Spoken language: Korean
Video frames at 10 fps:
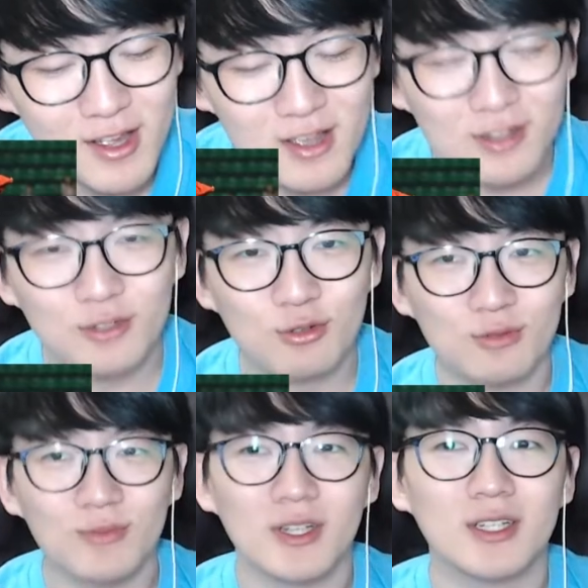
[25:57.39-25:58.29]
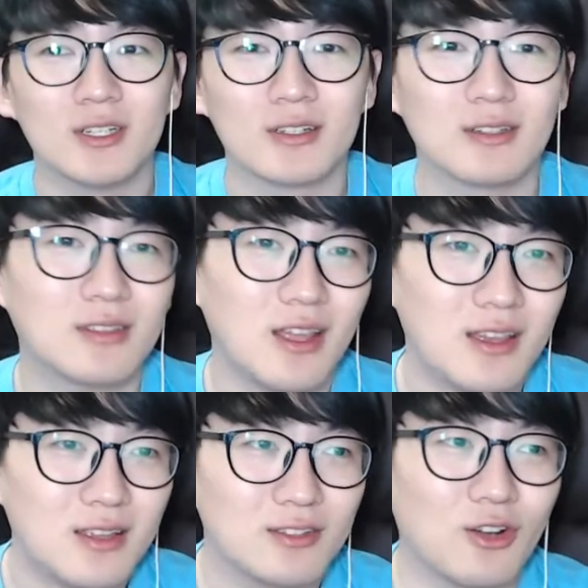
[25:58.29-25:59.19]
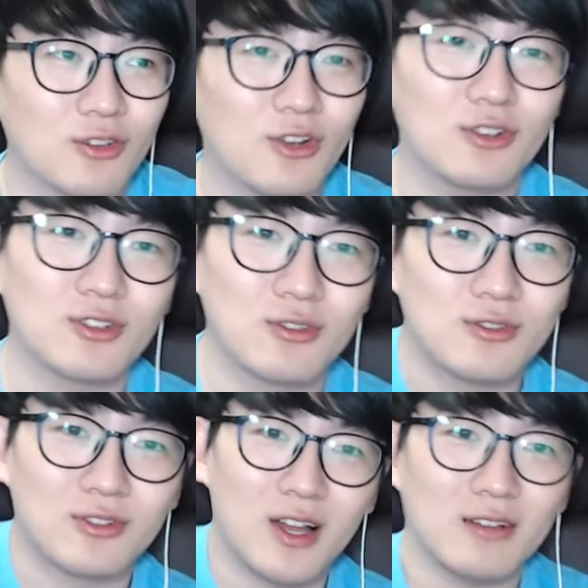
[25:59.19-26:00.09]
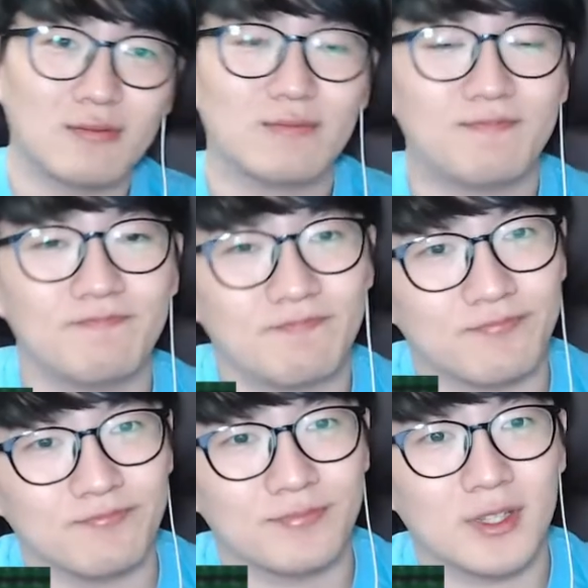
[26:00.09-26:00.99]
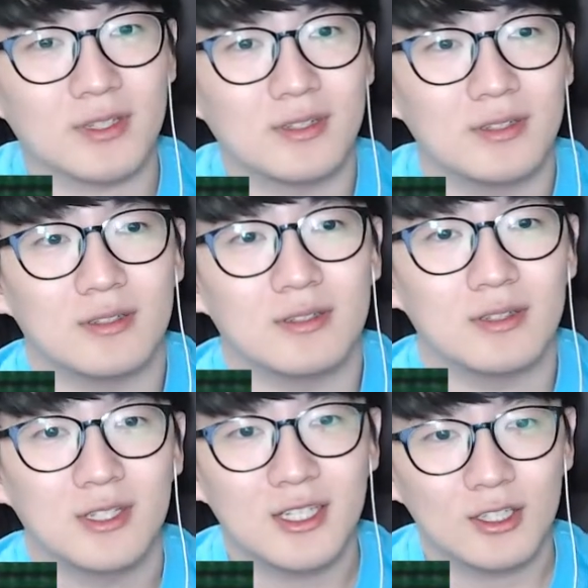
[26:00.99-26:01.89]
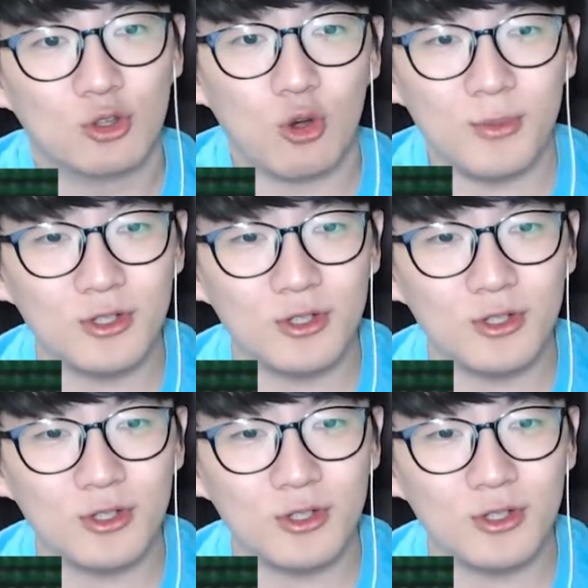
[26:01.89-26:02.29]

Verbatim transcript: 그리고 그때 정영일 선수가 그 토미존